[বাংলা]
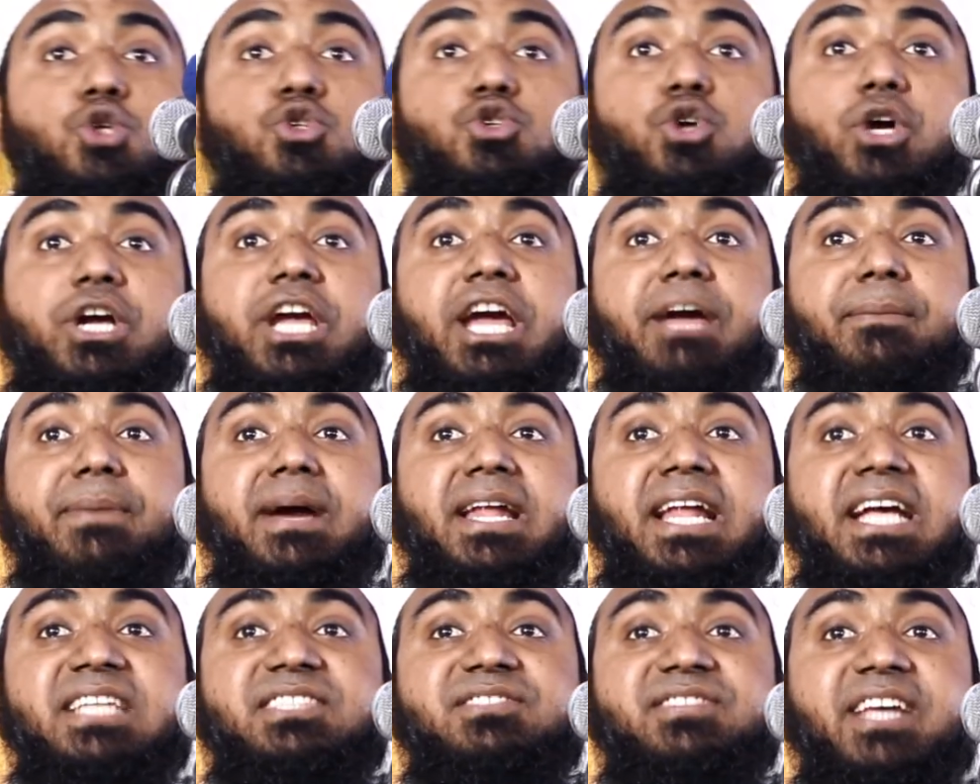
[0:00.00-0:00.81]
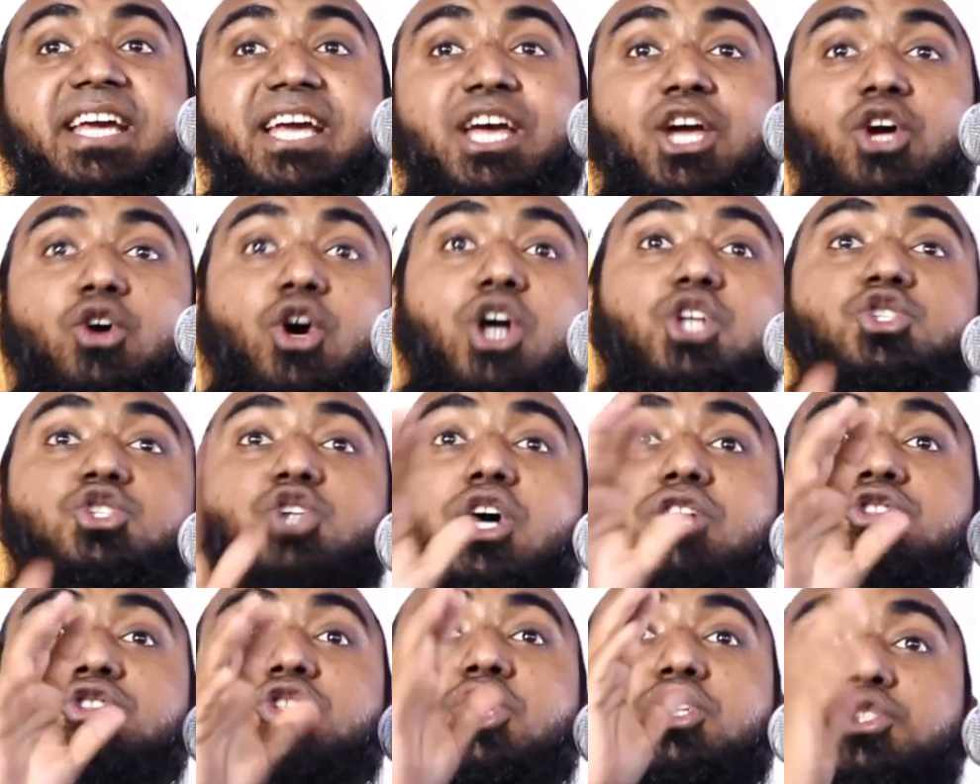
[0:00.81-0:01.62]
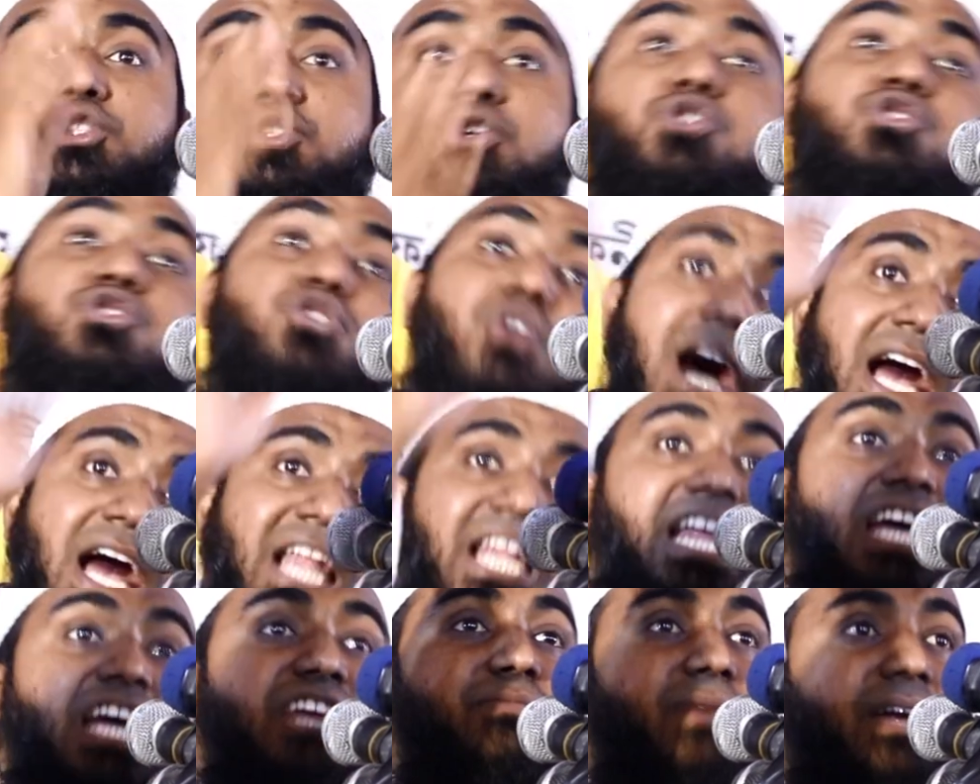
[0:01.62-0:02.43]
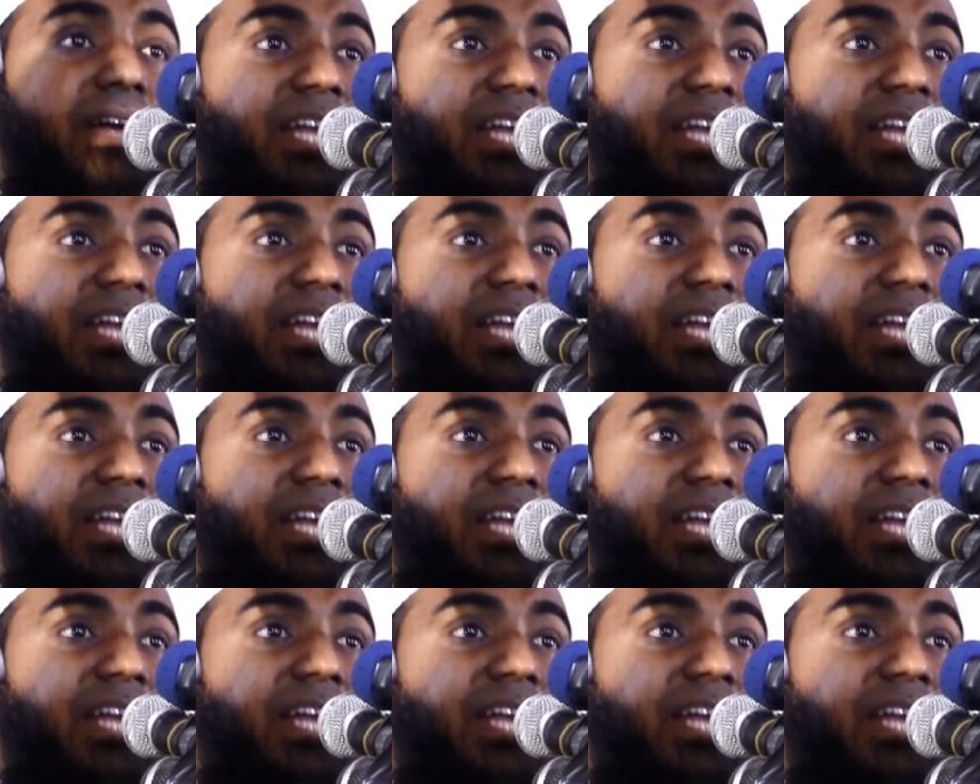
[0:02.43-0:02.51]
সূর্য কে বানাইছে কয় চন্দ্র সূর্য আল্লাহই